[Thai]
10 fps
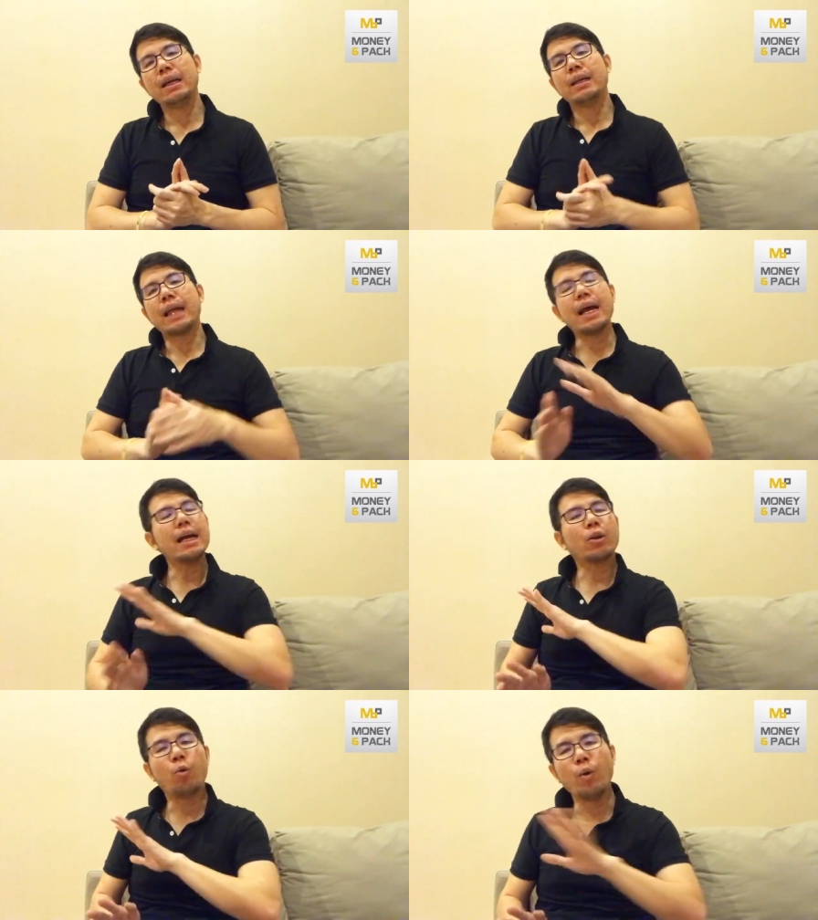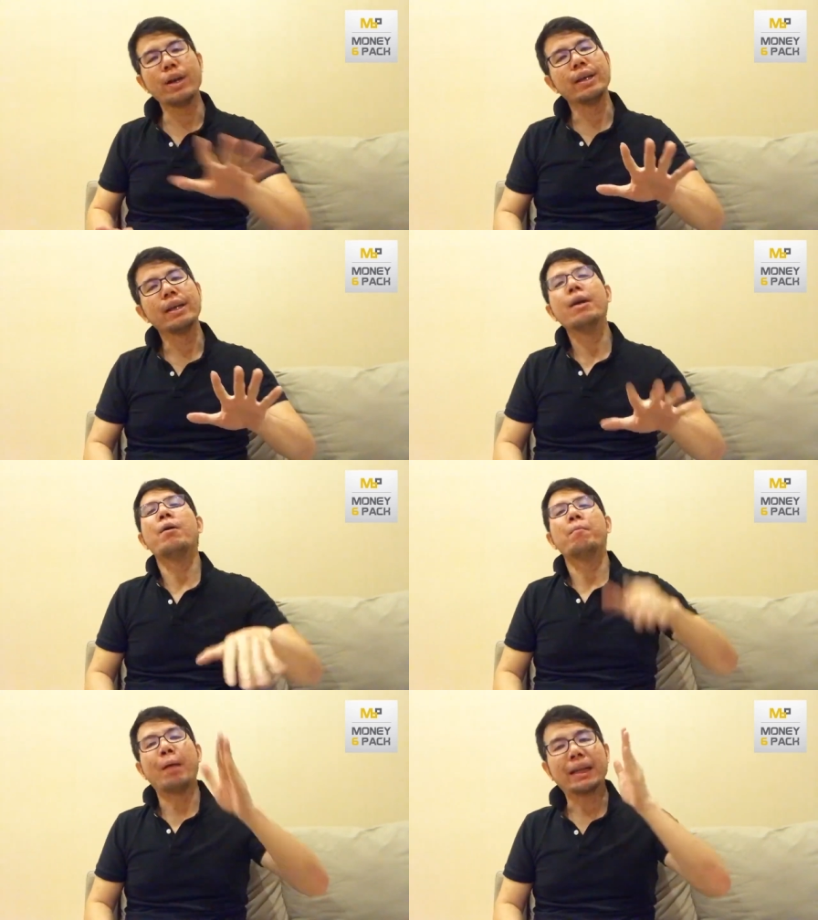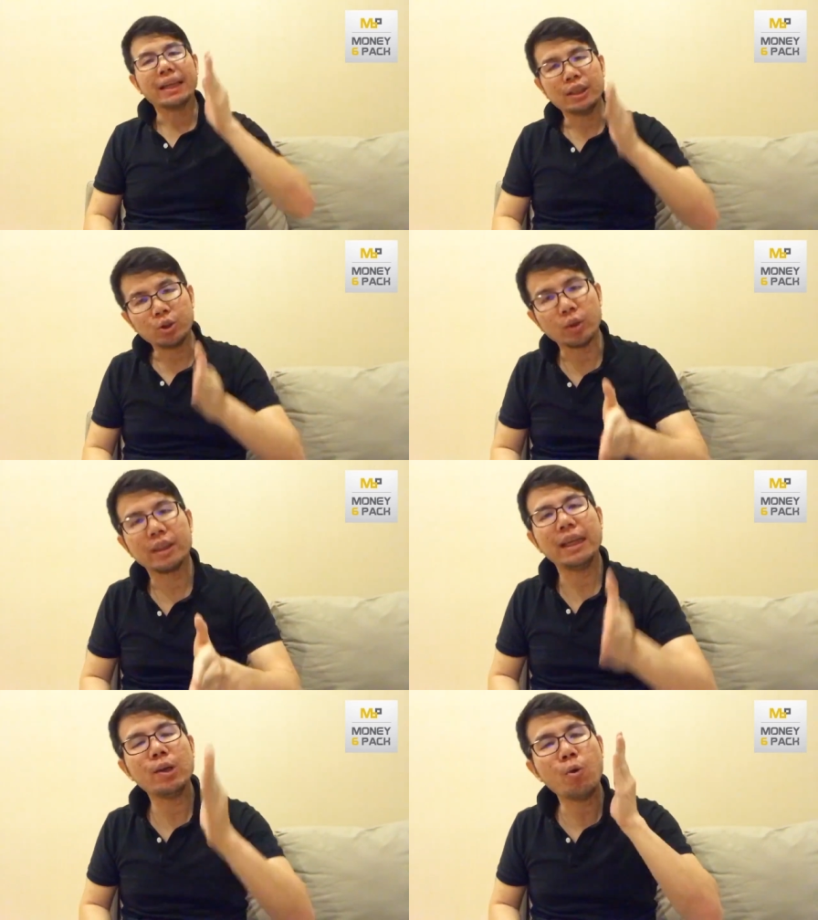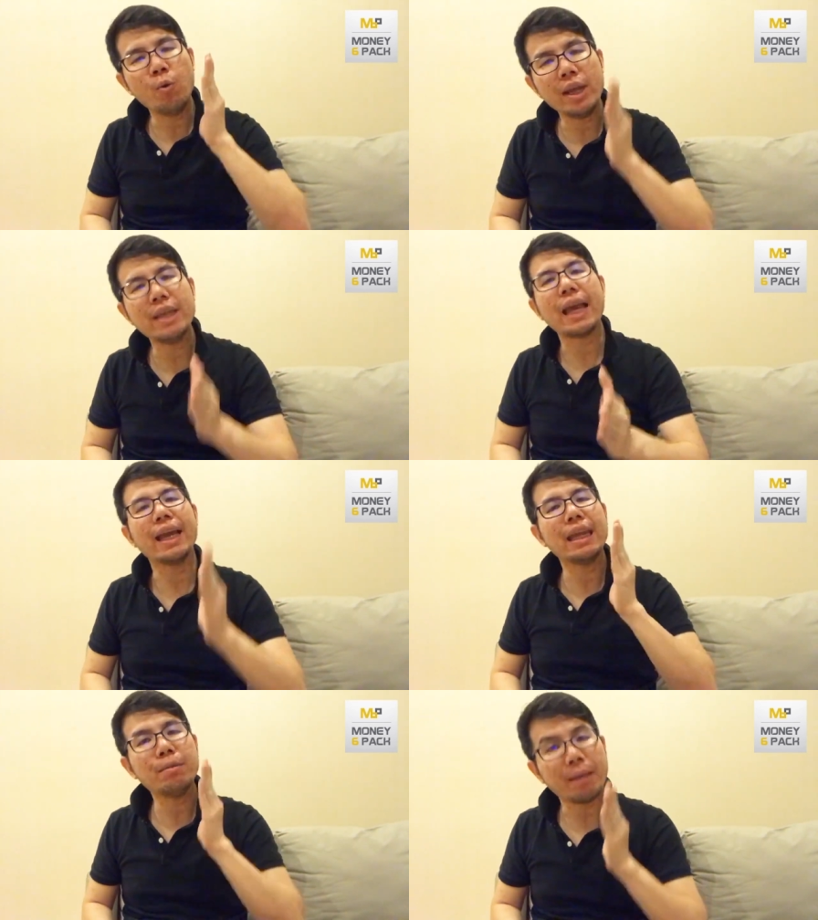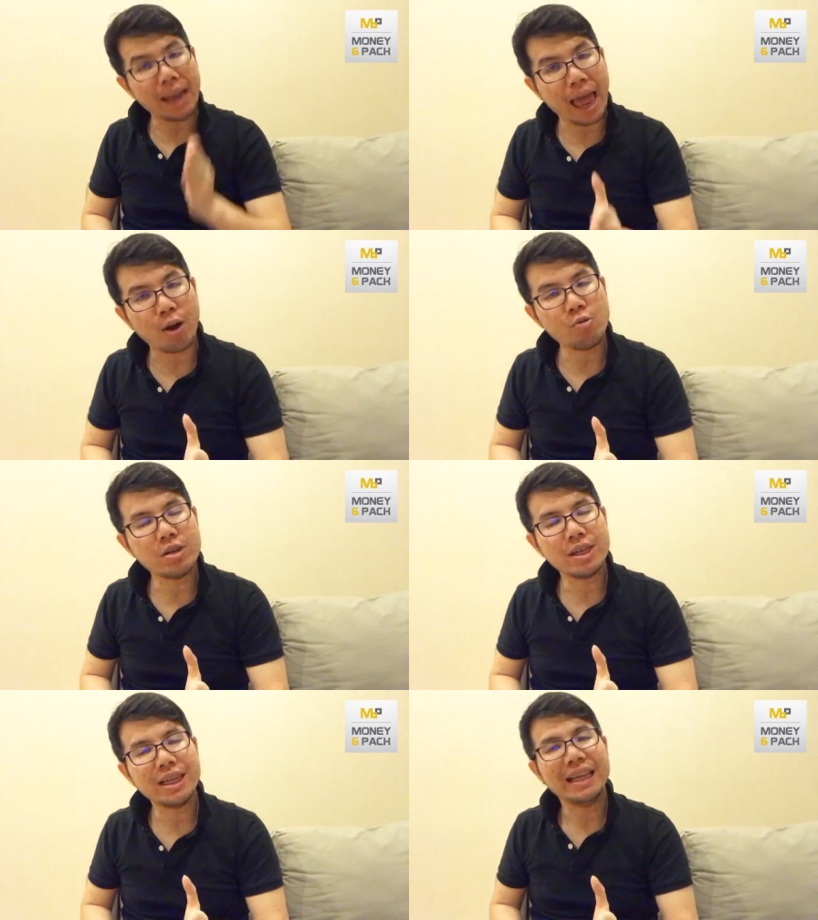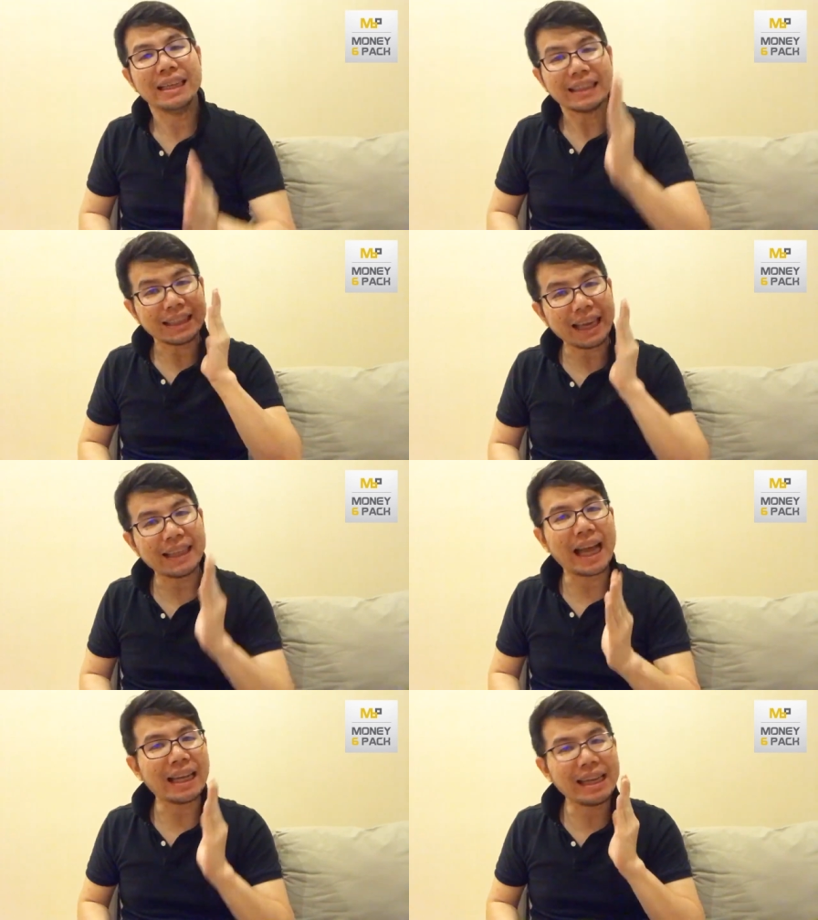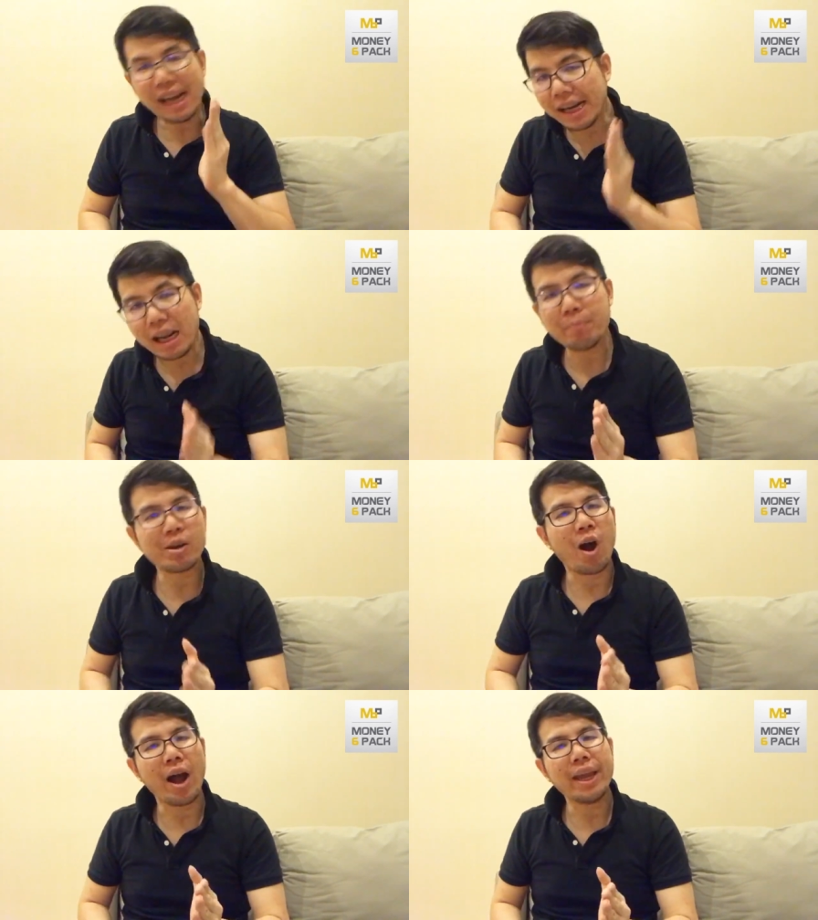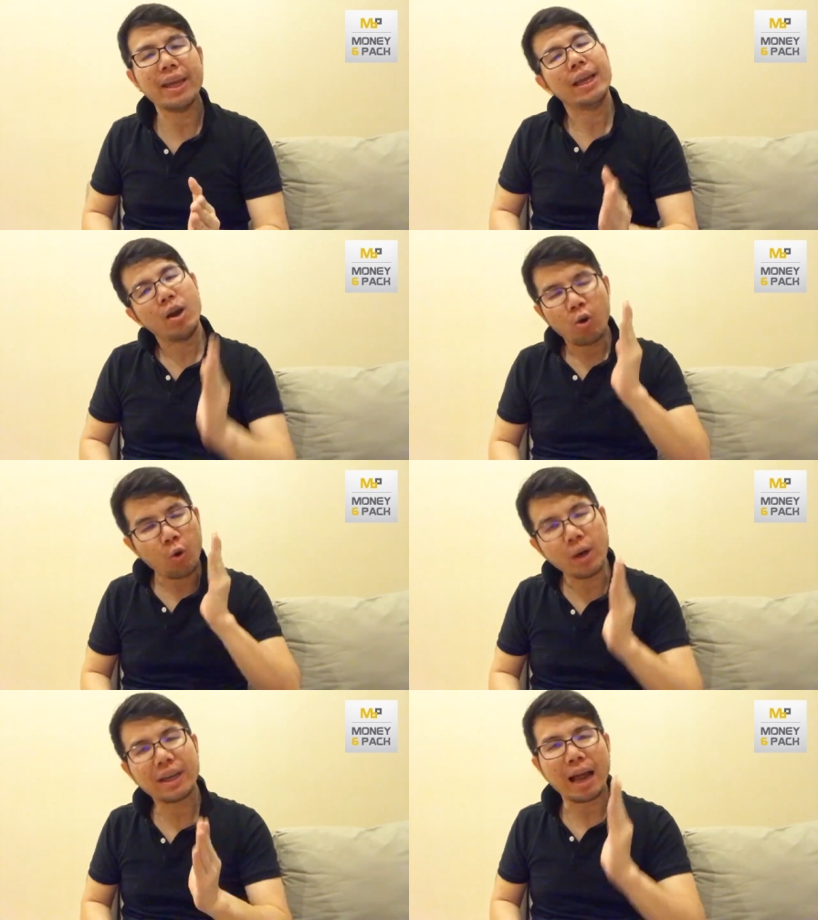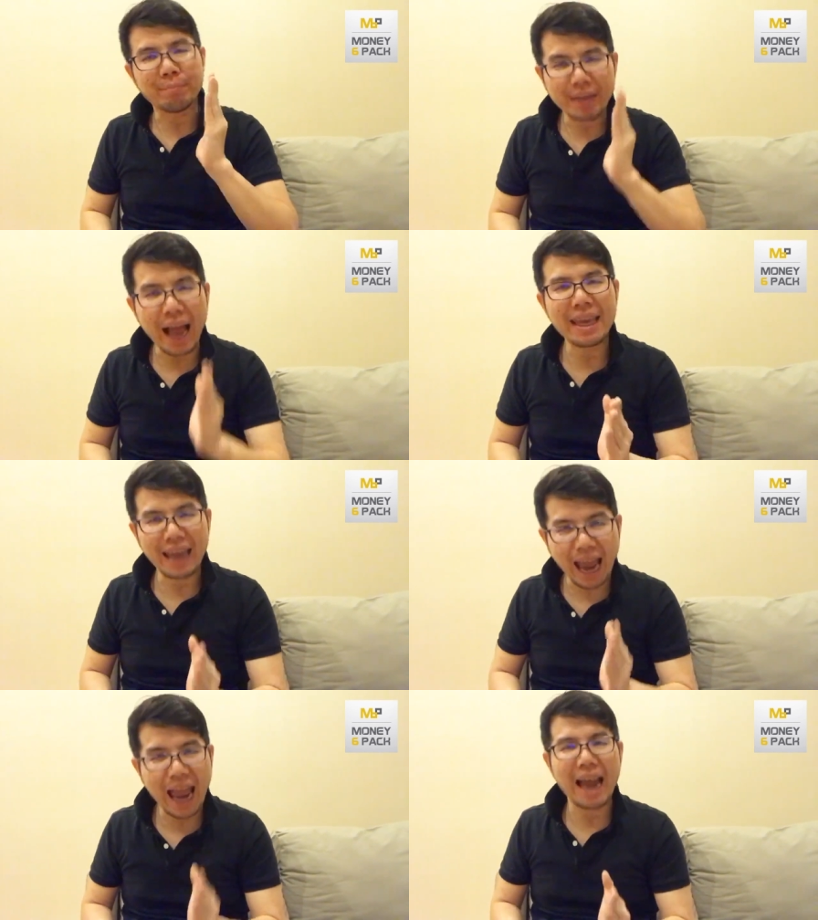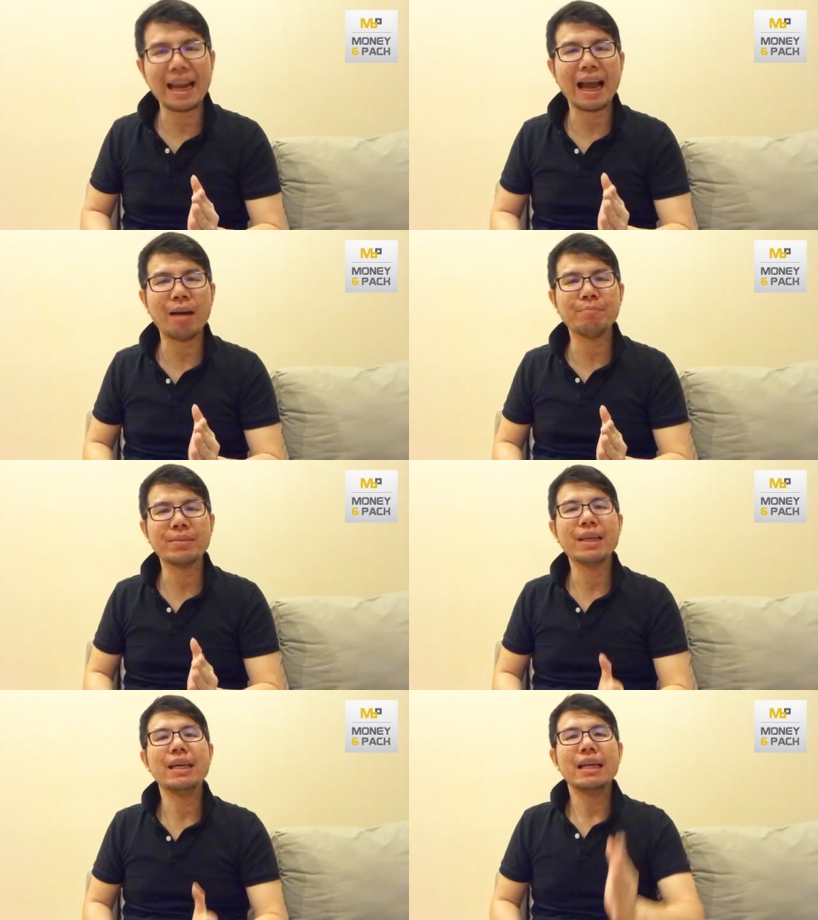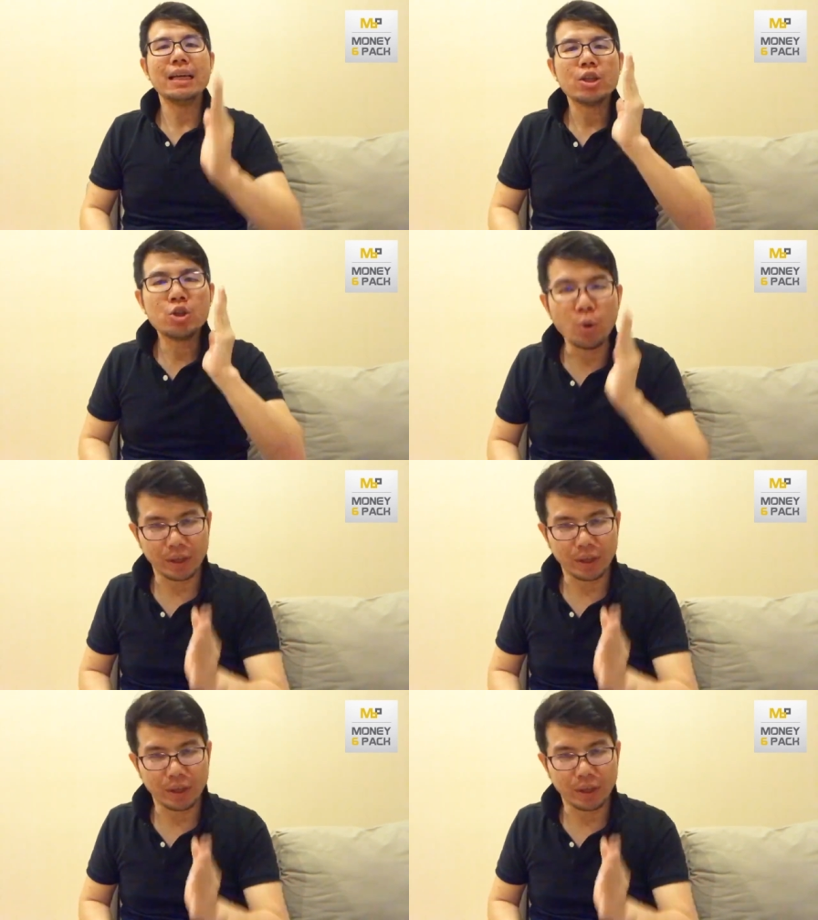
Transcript: ถ้าเกิดคุณมาถึงจุดที่กู้หนี้ใช้หนี้ไปแล้วสเตตัสนี้เรียบร้อยคุณทำได้แค่นะครับหยุด